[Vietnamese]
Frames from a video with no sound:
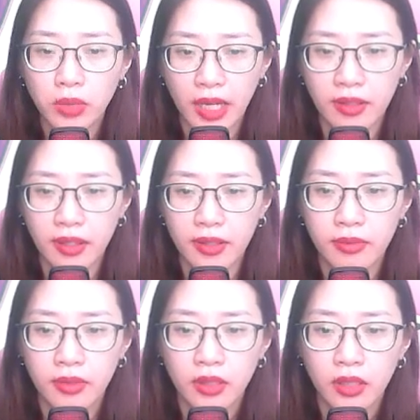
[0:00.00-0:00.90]
thành hình.
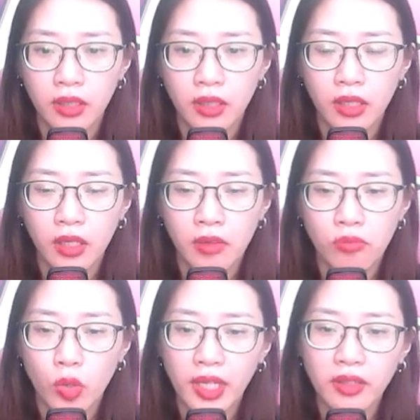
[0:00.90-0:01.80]

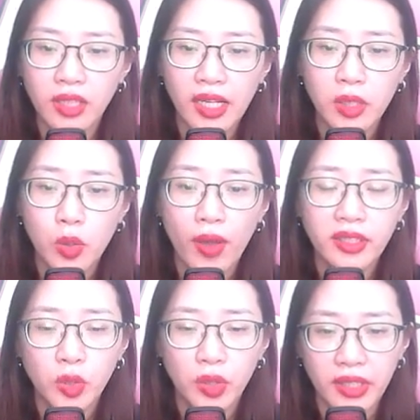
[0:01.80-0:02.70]
Một cánh tay quán
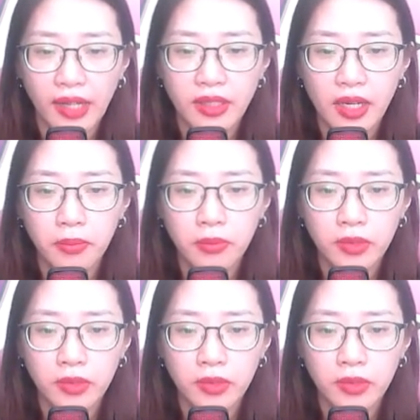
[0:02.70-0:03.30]
xuyên đại cấm,